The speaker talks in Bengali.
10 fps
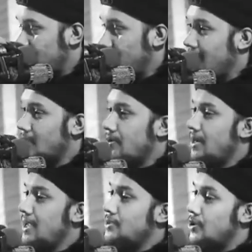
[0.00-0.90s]
তো বিয়ে
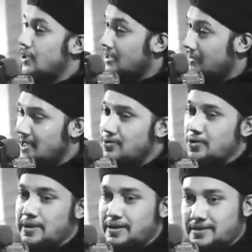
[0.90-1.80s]
করলে এই ধরনের মেয়েকে
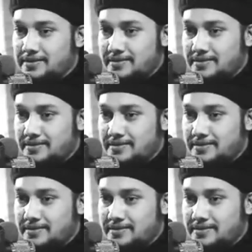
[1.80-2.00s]
করবেন